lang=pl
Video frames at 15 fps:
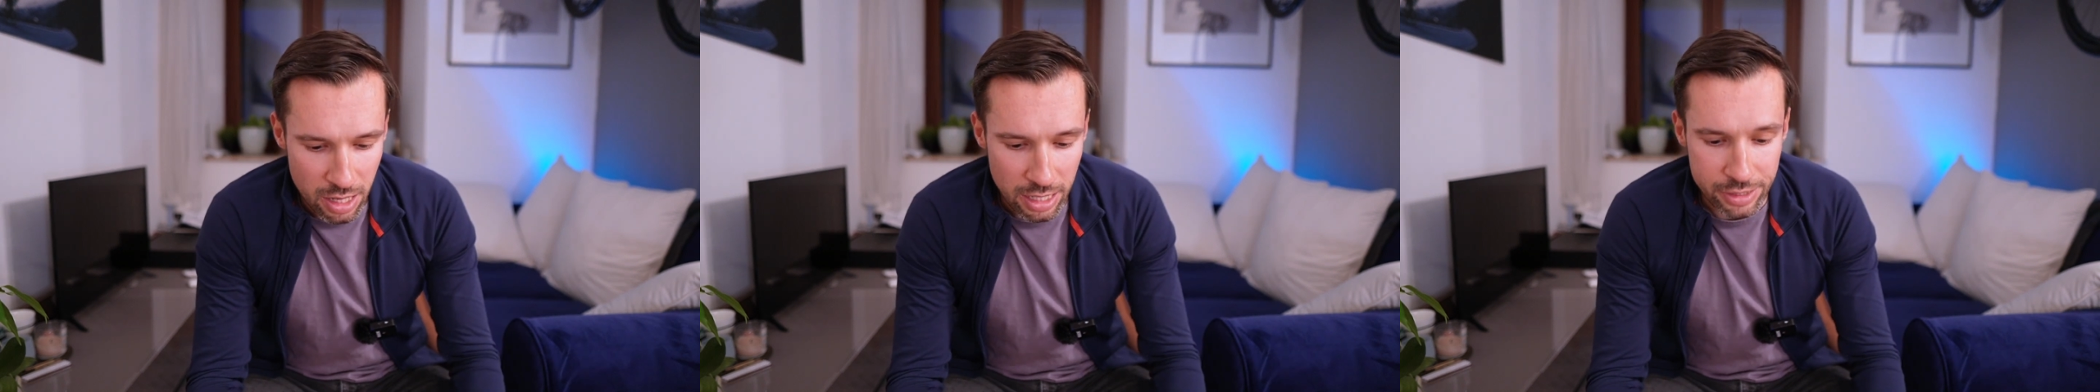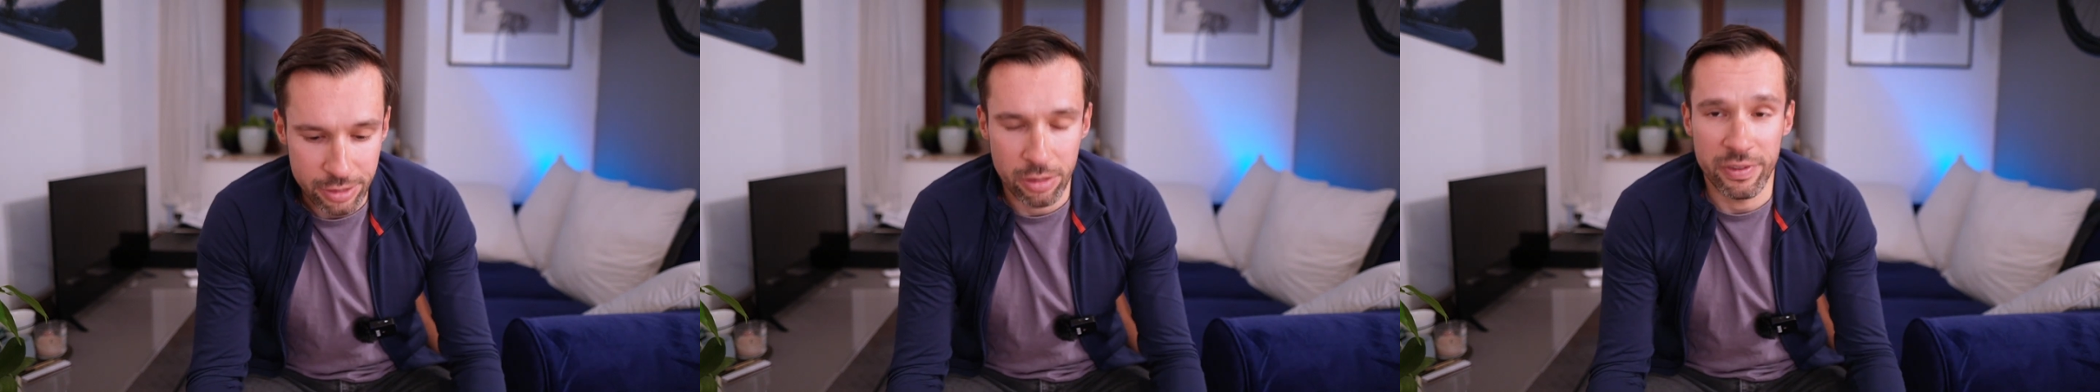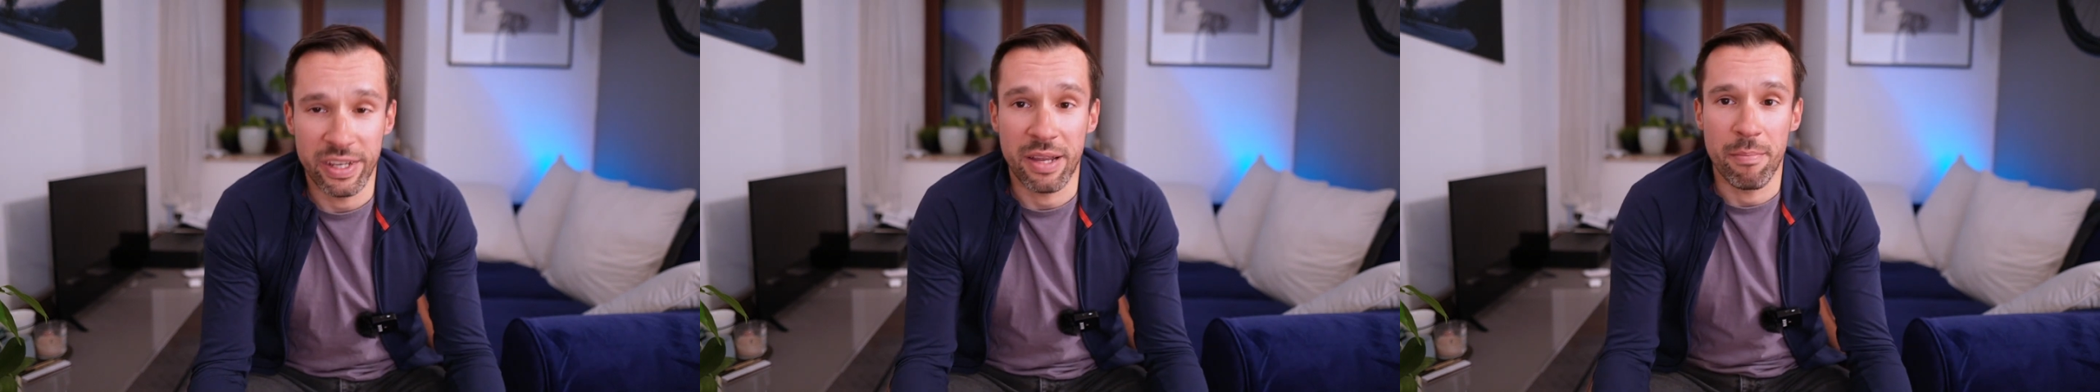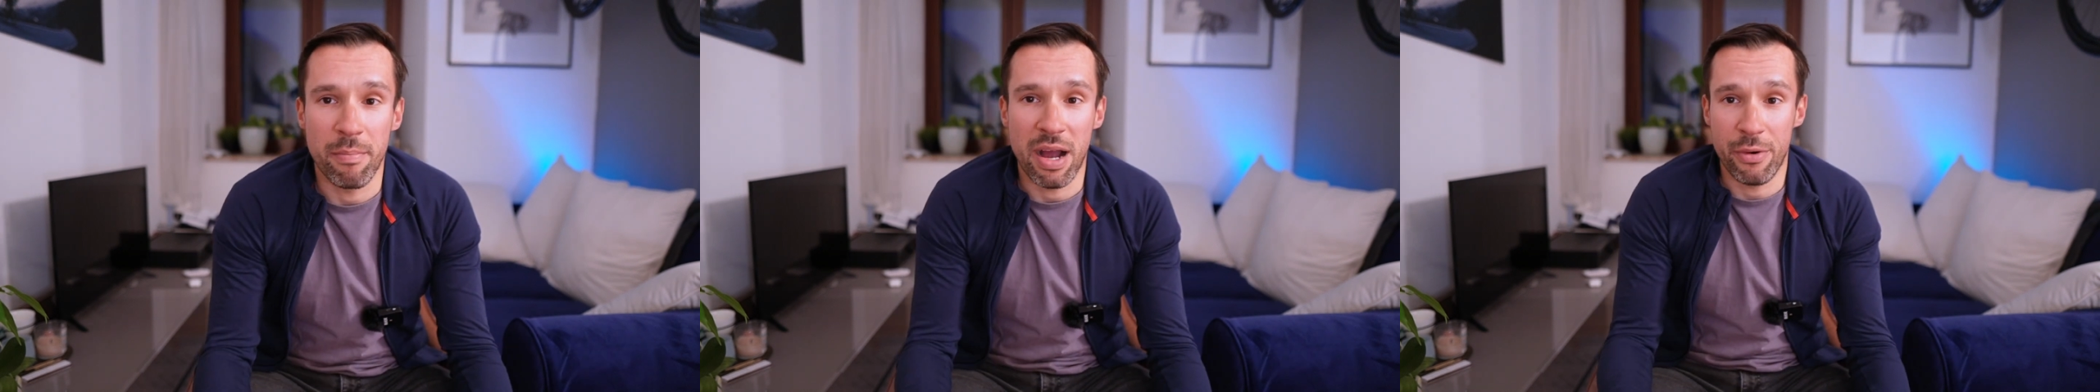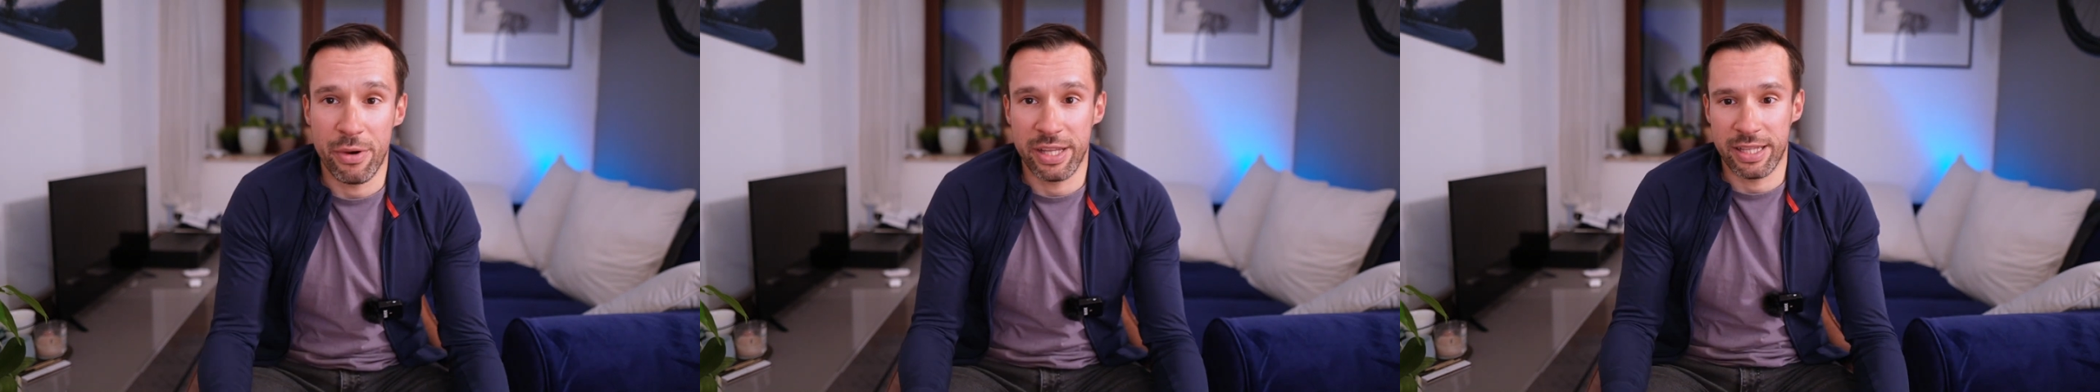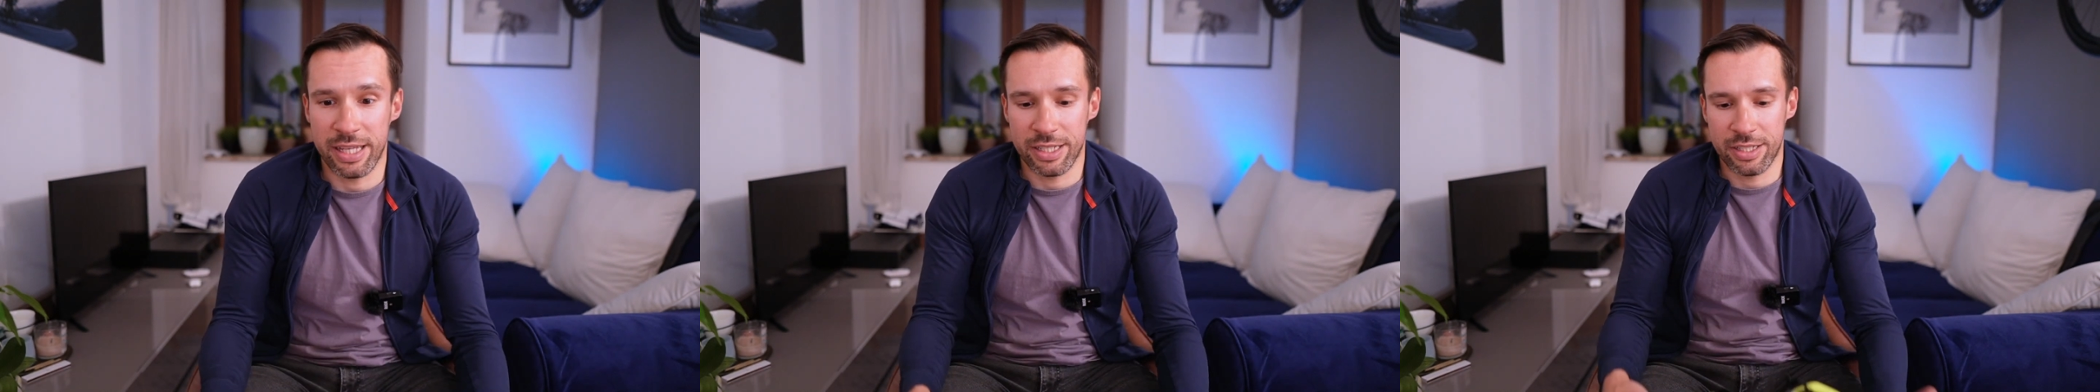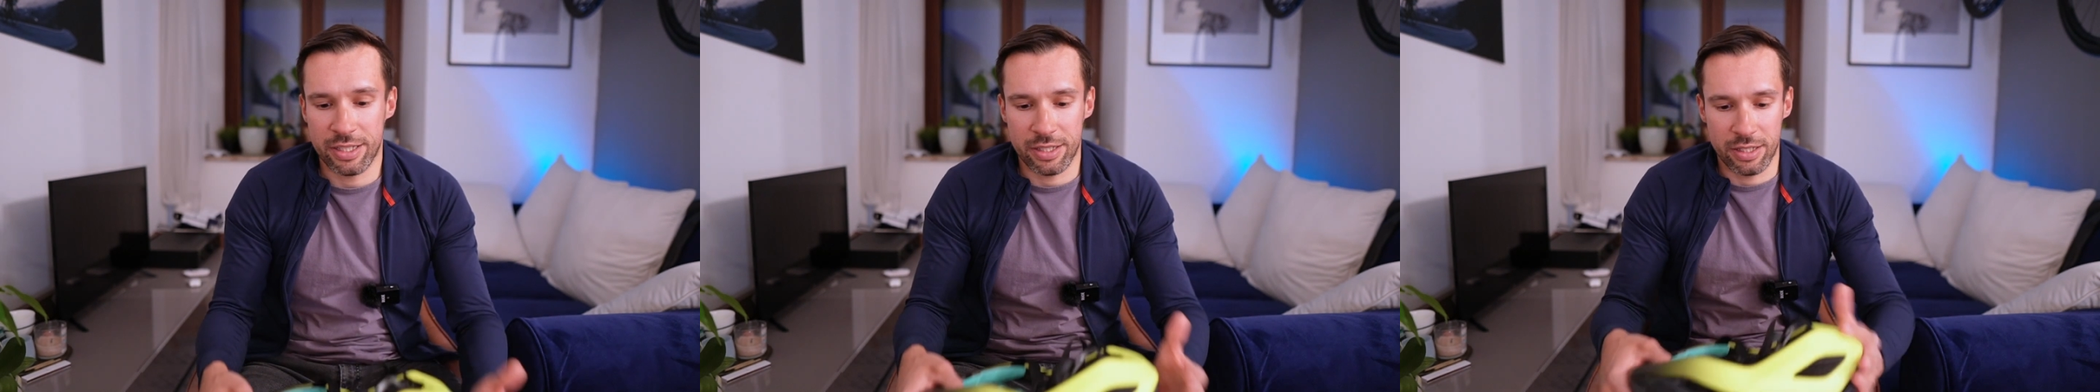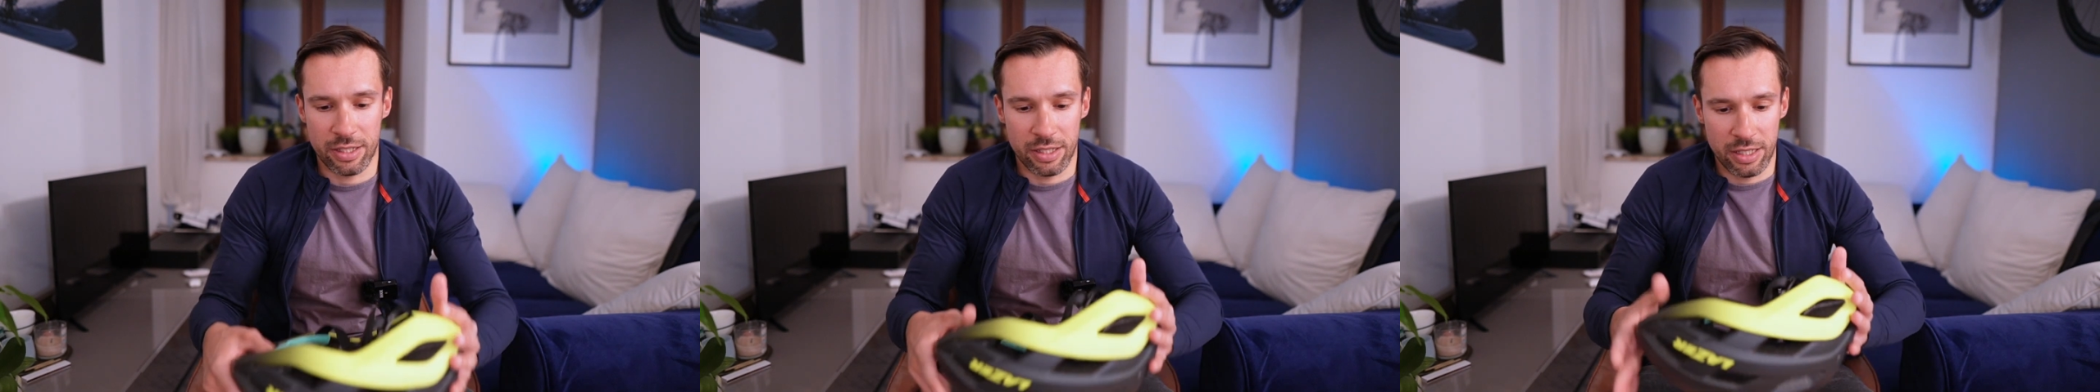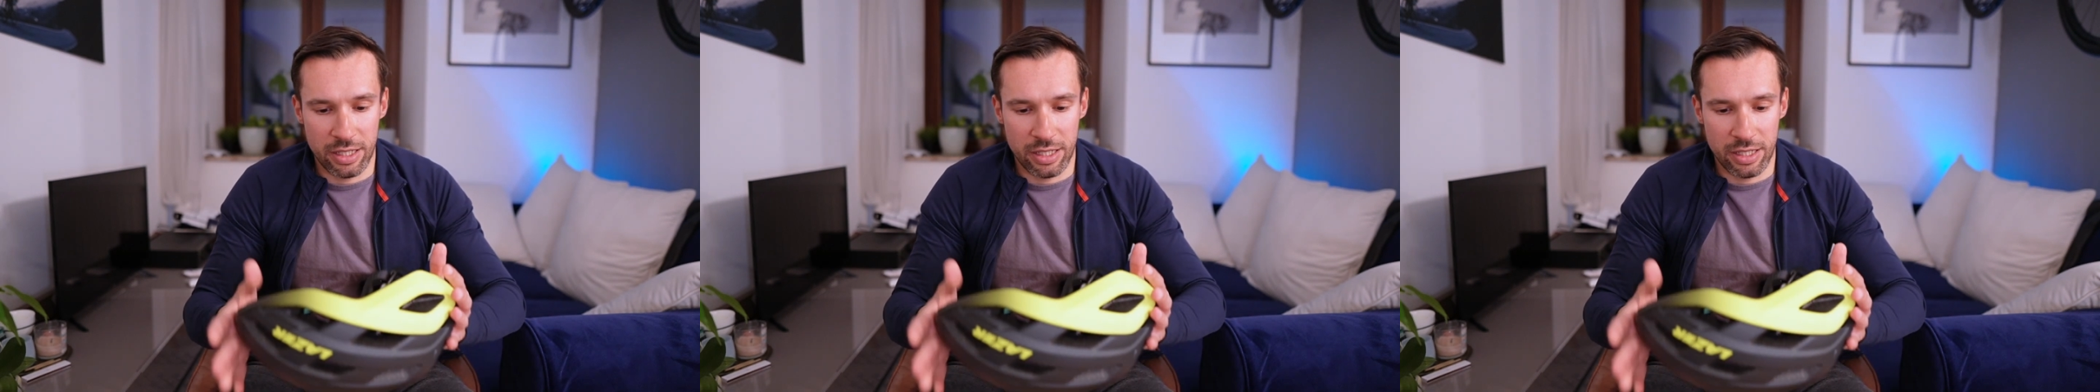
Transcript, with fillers: aczkolwiek mały też